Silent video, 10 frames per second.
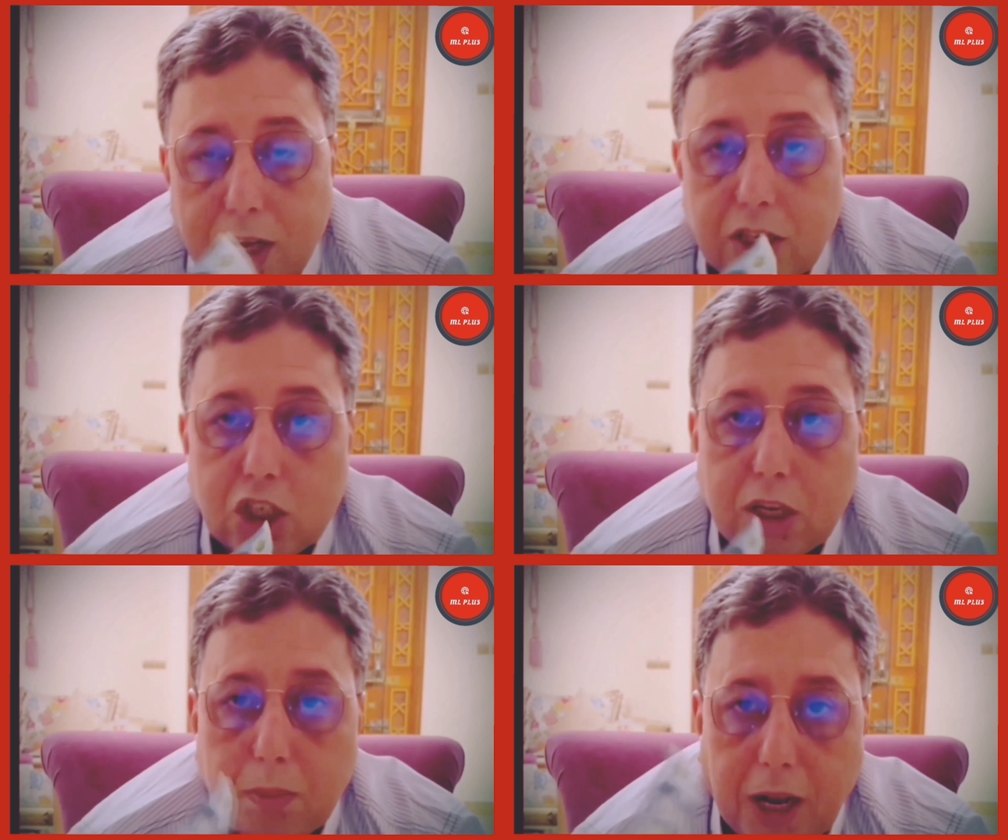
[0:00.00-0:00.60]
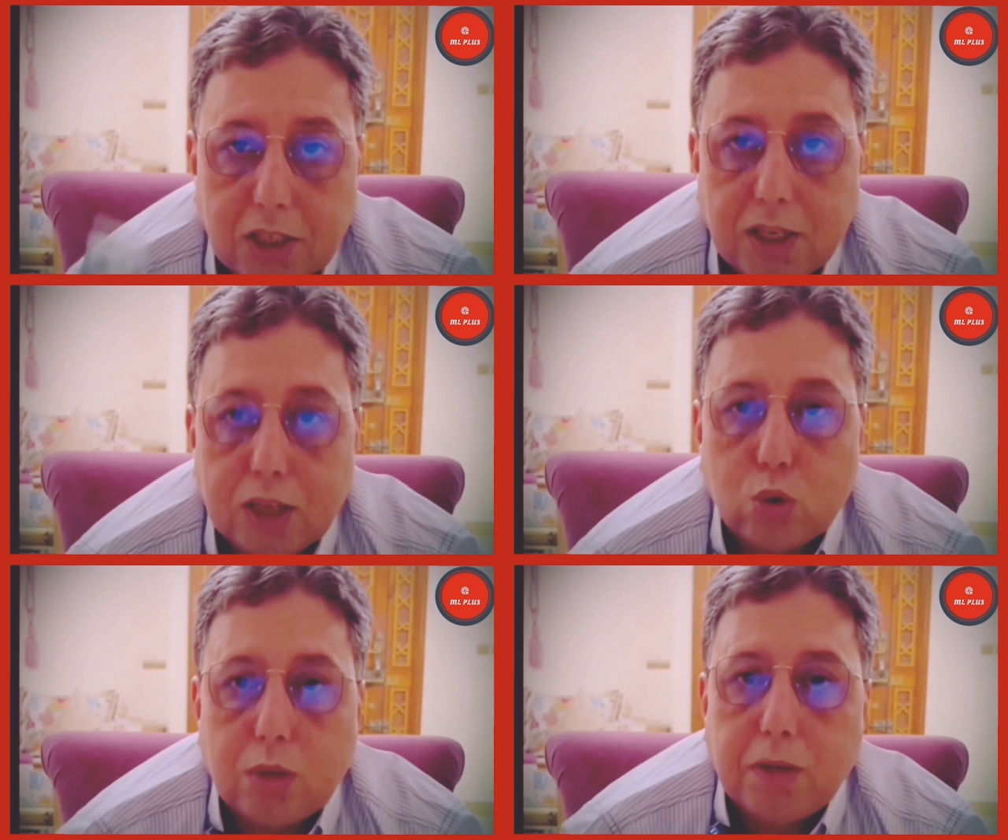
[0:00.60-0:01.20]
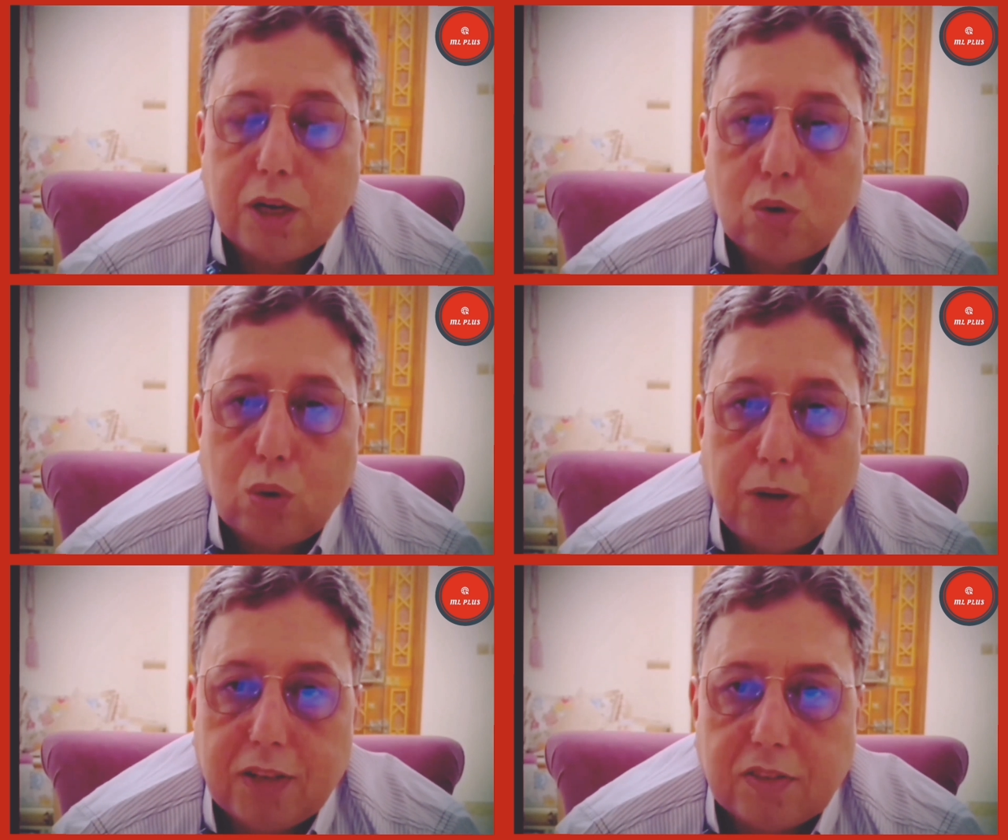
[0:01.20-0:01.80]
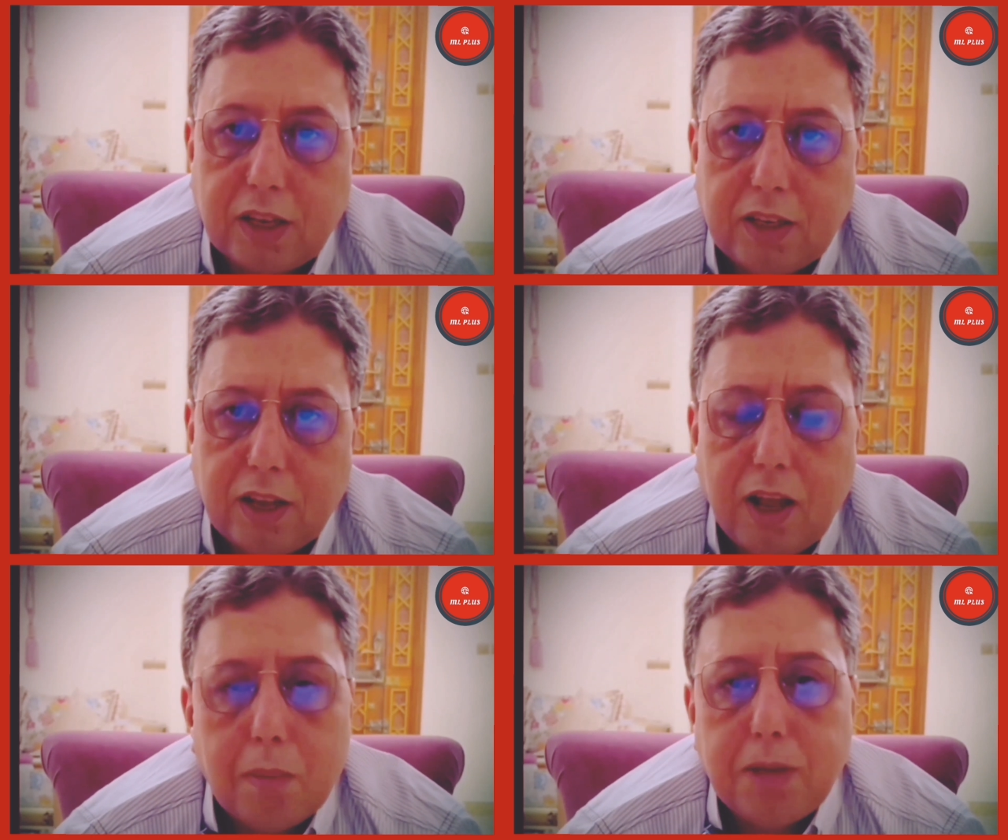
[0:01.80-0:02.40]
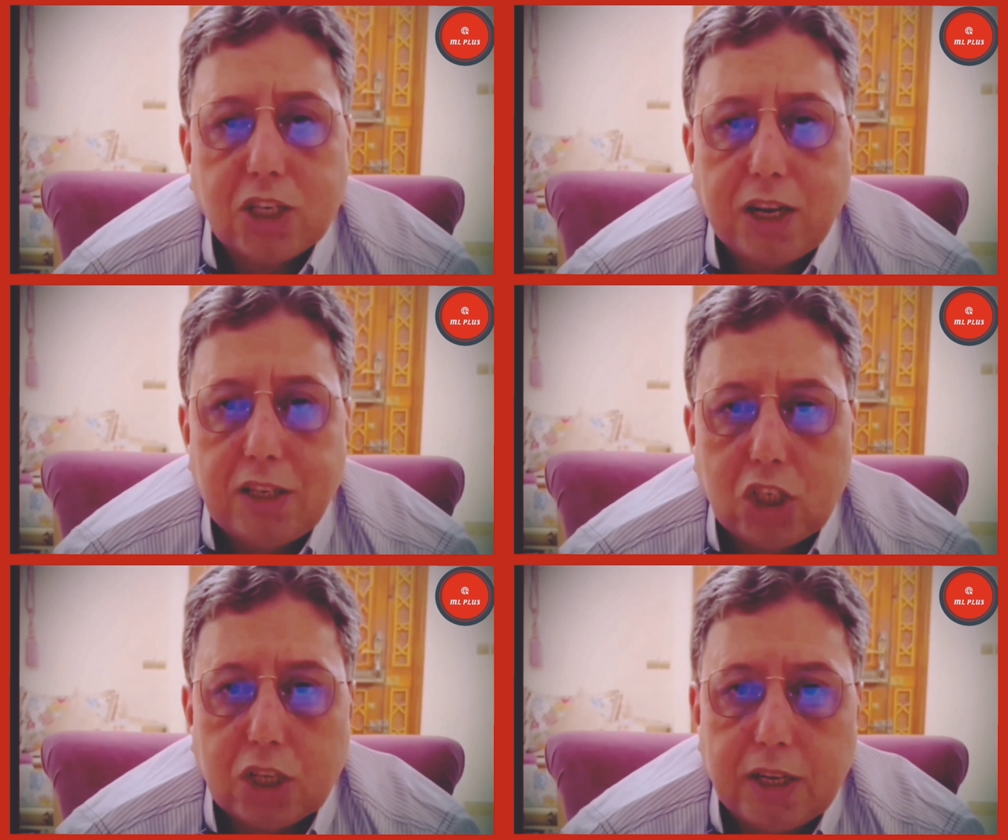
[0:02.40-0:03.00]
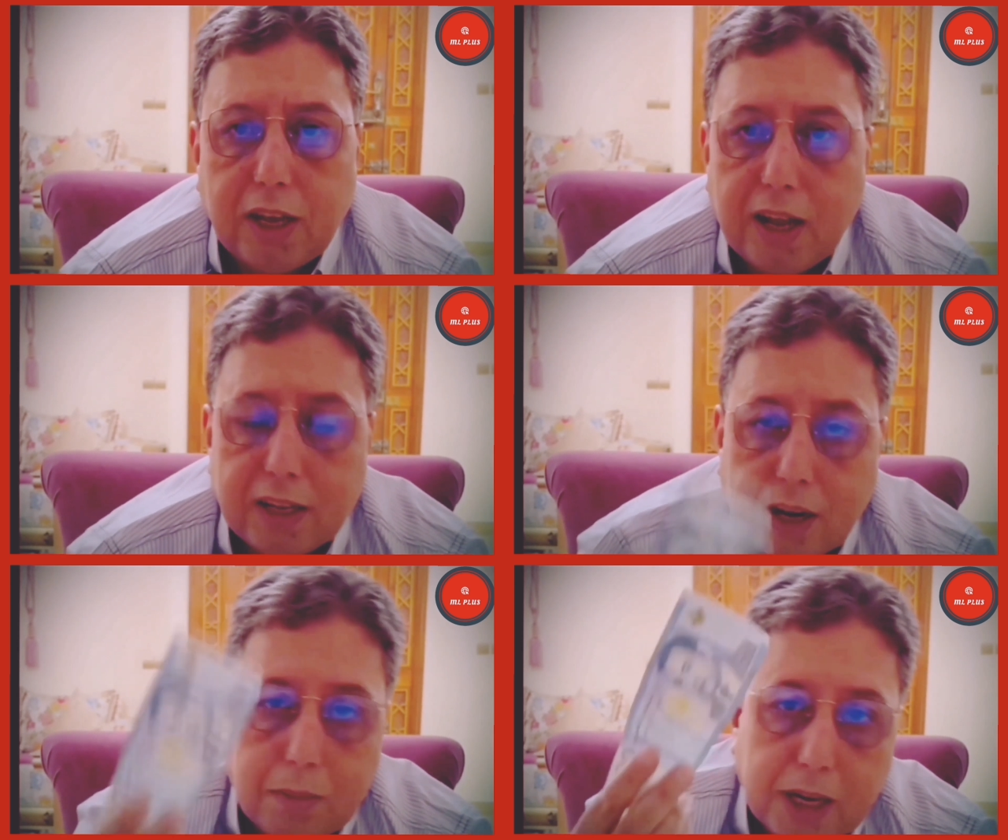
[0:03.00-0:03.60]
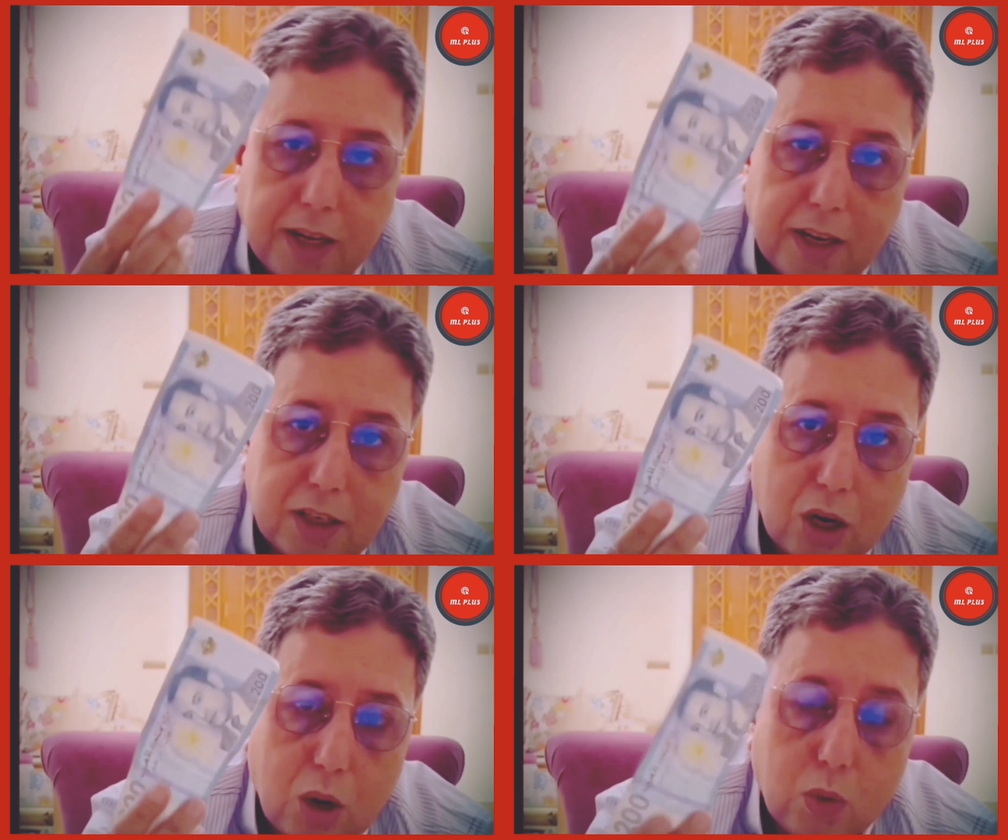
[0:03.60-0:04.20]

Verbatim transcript: وغادي يشري بحسناته كما كنقولوا بالحسانيه باش غادي يشري هذا راه ما كايناش